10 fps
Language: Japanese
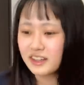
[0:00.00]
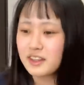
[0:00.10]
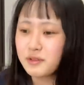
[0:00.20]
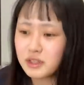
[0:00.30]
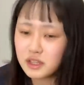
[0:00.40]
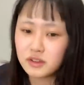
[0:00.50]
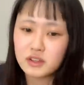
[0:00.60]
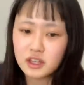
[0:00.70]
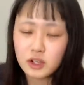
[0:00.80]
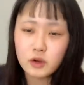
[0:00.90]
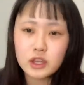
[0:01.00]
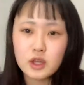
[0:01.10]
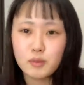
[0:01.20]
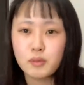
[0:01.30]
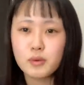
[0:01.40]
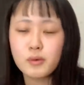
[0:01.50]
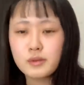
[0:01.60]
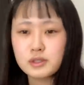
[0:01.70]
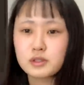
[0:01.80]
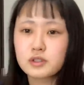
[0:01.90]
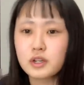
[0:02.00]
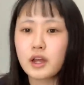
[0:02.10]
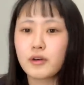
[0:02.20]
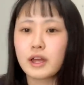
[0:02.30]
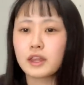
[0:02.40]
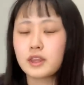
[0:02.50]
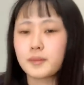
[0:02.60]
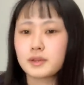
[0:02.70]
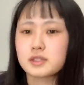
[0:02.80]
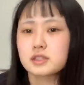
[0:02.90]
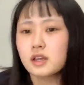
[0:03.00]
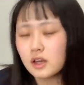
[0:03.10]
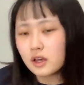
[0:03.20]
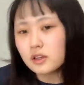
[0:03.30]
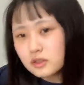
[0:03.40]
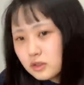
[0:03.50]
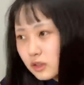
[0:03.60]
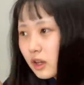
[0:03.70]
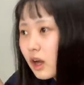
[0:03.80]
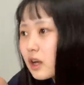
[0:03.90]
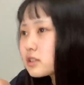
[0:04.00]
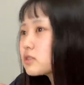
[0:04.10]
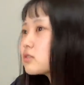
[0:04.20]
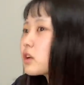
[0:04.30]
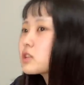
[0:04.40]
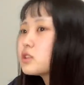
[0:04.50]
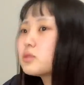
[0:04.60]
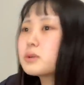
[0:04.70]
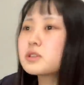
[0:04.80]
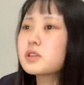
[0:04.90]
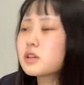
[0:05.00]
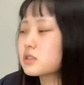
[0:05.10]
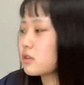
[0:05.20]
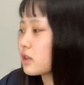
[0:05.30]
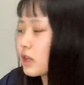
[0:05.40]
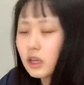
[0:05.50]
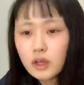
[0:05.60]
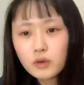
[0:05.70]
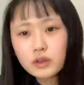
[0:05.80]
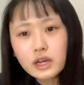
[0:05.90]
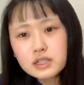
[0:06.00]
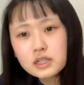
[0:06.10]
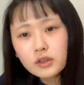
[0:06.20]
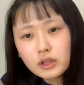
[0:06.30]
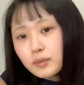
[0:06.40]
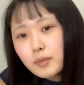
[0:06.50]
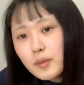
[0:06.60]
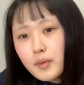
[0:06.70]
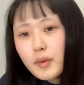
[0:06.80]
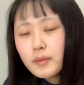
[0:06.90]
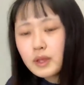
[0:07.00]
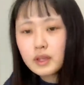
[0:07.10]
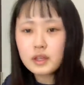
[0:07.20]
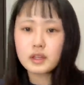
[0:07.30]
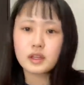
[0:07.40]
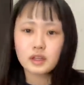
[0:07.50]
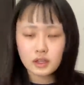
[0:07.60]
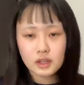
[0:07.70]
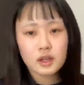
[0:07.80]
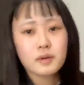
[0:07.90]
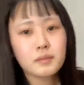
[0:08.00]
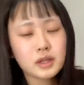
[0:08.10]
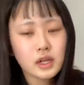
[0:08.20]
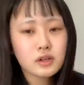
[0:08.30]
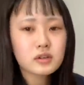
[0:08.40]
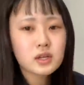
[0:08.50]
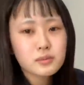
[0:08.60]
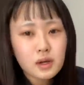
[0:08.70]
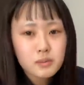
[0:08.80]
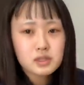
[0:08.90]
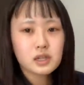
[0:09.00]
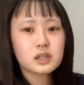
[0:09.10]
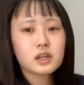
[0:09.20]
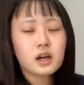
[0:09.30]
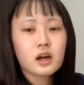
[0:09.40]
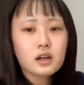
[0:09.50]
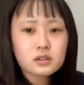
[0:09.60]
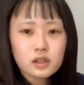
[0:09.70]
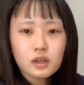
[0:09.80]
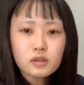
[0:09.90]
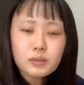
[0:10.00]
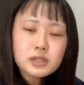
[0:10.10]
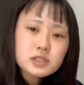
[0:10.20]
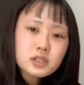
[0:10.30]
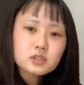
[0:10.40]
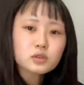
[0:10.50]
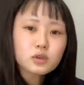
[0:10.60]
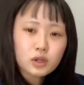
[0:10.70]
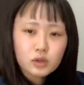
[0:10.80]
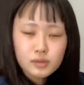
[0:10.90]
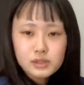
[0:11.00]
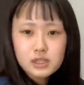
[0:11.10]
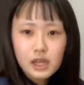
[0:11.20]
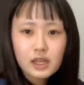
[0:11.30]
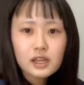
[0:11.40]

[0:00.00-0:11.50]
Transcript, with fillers: でも適当にこうやってもみもみするぐらいはやってます。そう、なんか足、足のマッサージはね、結構大事なので。もみもみ。またクリームが見つかったら、あの、マッサージの動画撮りますね。